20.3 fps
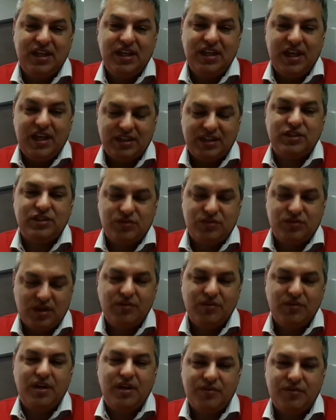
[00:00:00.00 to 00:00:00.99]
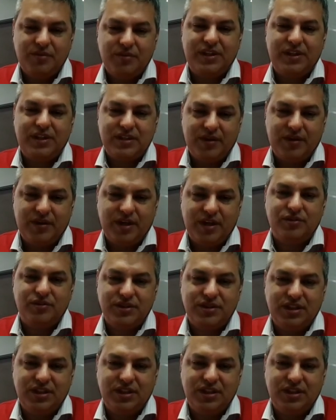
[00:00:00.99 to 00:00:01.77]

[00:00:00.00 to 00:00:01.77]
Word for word: Esa es una buena forma de saberlo, sí.